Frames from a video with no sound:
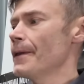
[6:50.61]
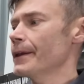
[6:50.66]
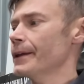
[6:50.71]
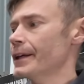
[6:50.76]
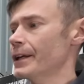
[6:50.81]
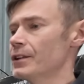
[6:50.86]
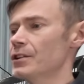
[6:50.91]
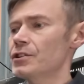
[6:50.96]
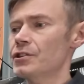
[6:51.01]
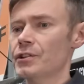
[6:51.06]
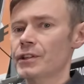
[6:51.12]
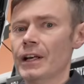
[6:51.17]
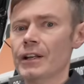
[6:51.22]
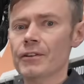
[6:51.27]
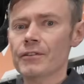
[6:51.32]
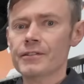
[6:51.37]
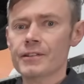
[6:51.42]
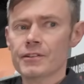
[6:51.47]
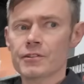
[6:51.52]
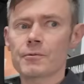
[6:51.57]
Kiedyś
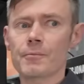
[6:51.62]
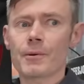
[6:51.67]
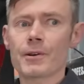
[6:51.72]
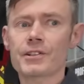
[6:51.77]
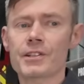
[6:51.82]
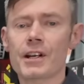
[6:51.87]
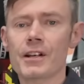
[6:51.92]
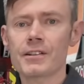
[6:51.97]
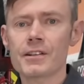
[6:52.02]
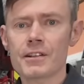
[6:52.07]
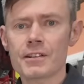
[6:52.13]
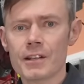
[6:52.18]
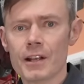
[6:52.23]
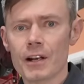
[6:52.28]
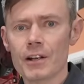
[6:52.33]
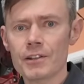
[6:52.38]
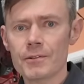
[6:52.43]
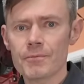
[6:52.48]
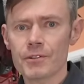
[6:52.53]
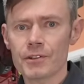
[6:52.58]
jadąc na supercharger
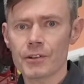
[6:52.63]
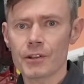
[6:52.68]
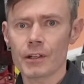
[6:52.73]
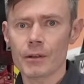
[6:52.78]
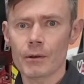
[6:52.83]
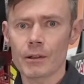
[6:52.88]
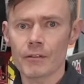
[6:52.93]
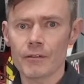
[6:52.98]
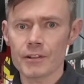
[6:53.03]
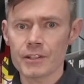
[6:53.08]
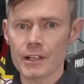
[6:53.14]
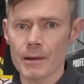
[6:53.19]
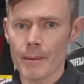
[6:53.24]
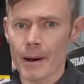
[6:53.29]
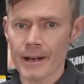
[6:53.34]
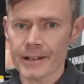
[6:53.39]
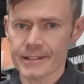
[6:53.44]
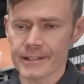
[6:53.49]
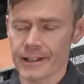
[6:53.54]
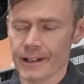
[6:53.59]
staraliśmy się go naładować na
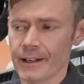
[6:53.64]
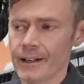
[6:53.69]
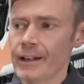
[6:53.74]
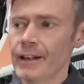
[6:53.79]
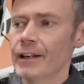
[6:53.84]
maksa.